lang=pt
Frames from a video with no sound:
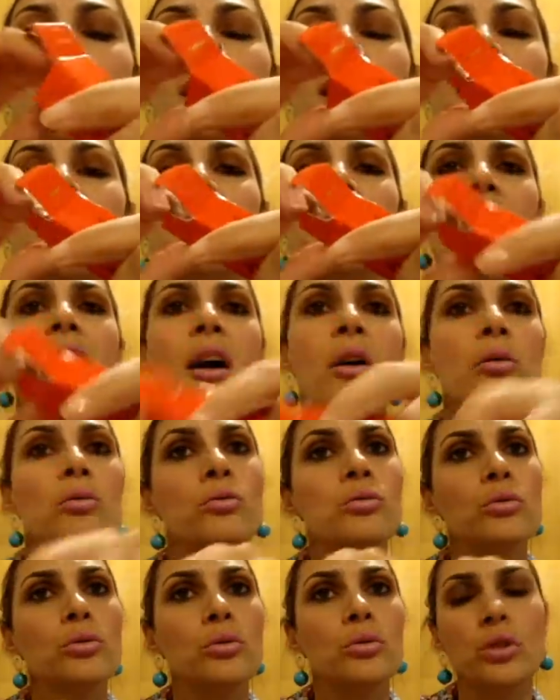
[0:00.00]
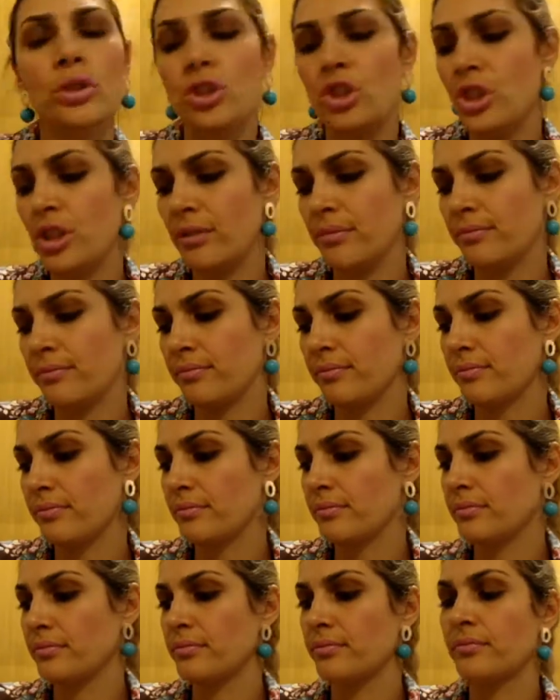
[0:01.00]
Que é um nude
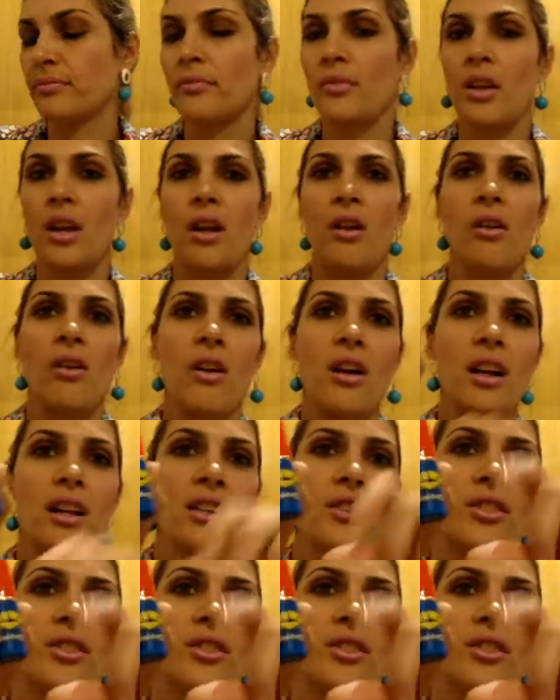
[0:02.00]
Olha,